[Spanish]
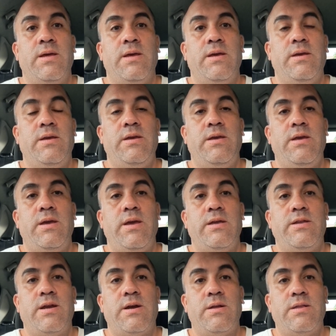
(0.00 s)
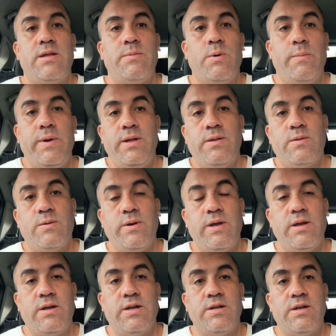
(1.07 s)
Y llega este momento
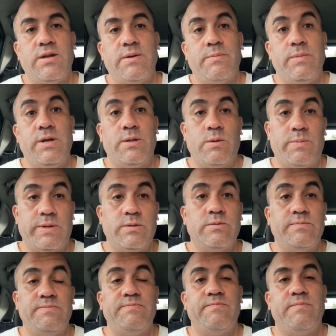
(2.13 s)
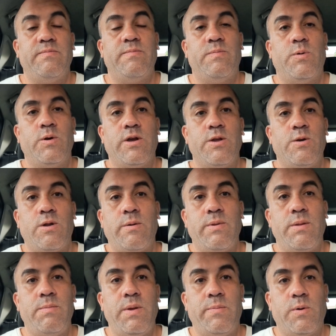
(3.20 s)
en que, y esto pasó, porque yo lo vi
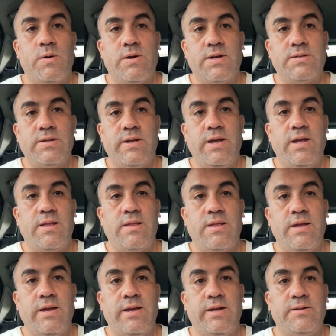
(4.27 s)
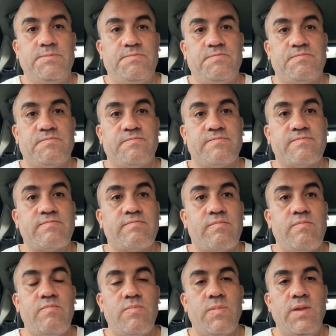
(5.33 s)
en mi podcast, este,
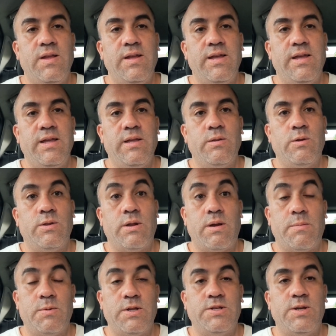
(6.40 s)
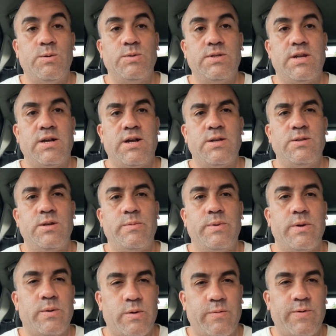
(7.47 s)
donde hablamos de Chigusa Samacal. Si no me
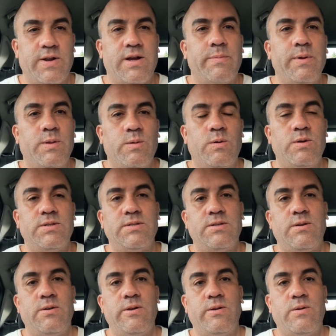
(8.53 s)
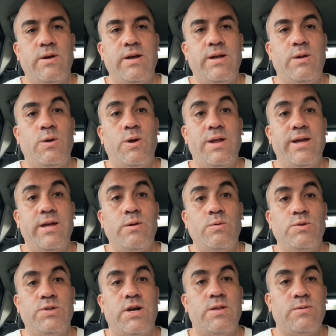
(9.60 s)
equivoco, fue el capítulo 11. Si no eh, lo han
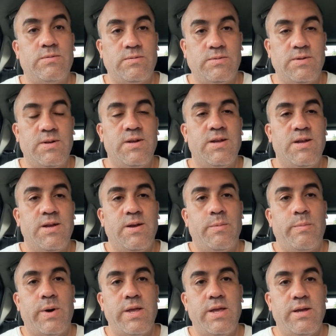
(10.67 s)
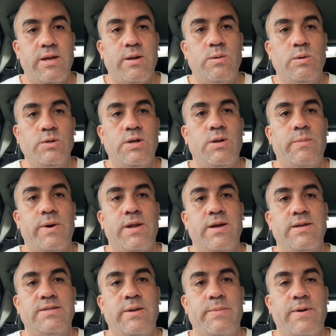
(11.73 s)
escuchado, vayan a escucharlo para
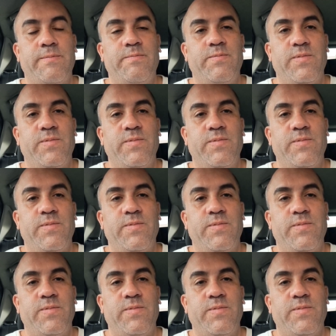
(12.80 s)
que sepan